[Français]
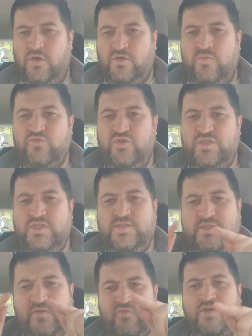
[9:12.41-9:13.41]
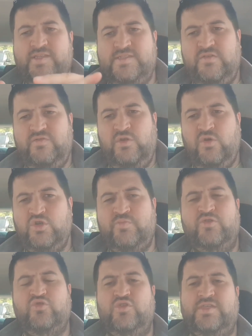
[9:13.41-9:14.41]
comme je vous l'ai dit, si vous voyez cette vidéo, je
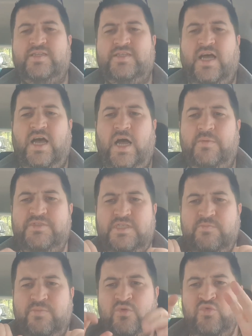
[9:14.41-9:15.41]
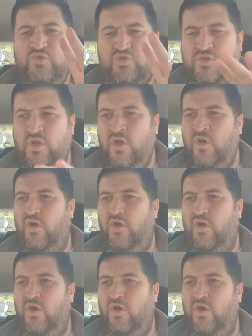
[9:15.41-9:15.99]
pense que ça sera un petit bonus